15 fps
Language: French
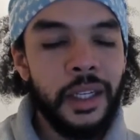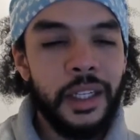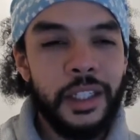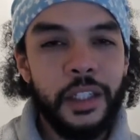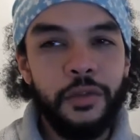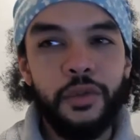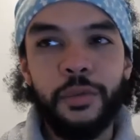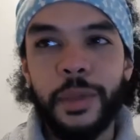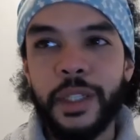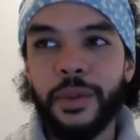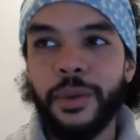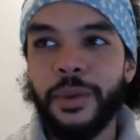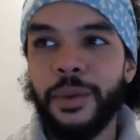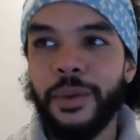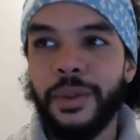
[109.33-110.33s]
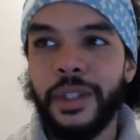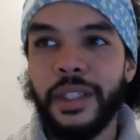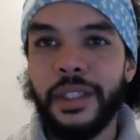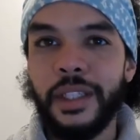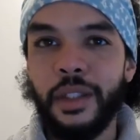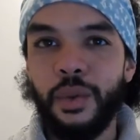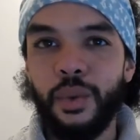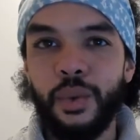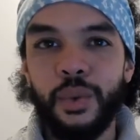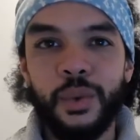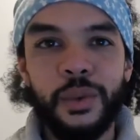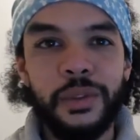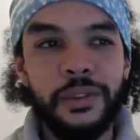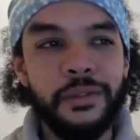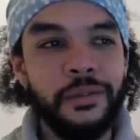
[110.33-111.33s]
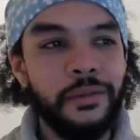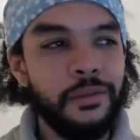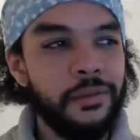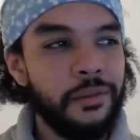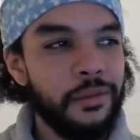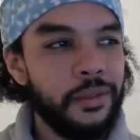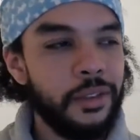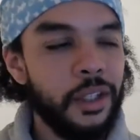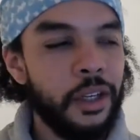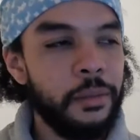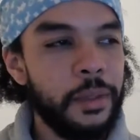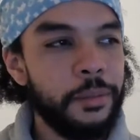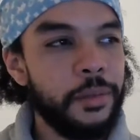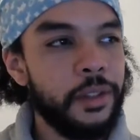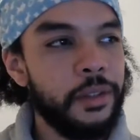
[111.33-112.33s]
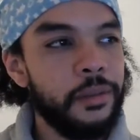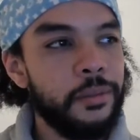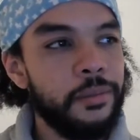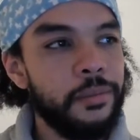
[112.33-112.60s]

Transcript: C'est fou parce que c'est doux en même temps.